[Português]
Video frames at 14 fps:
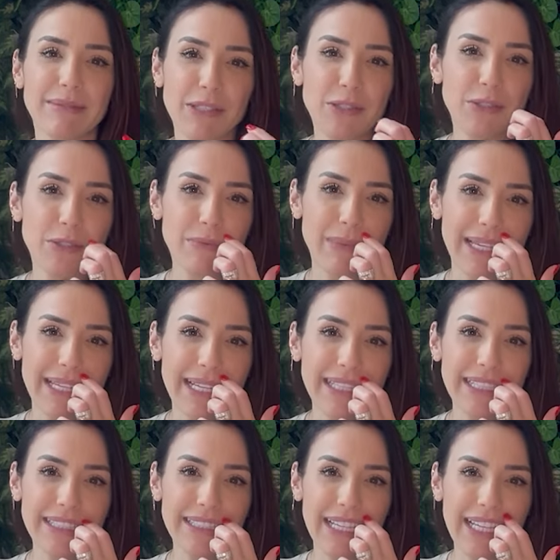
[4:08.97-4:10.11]
Mas tudo bem. E
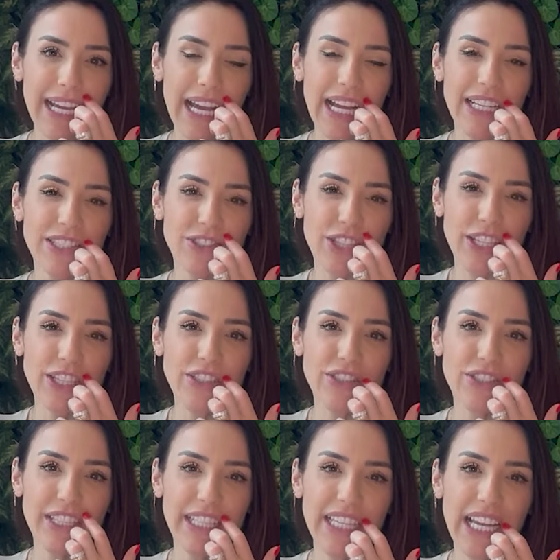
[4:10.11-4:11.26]
ainda tem a
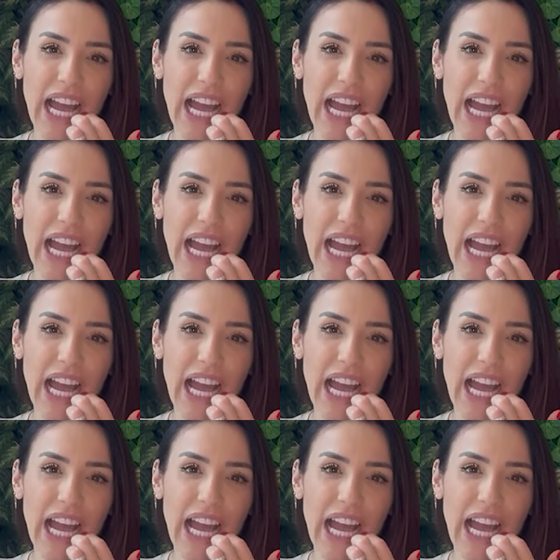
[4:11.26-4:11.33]
gente que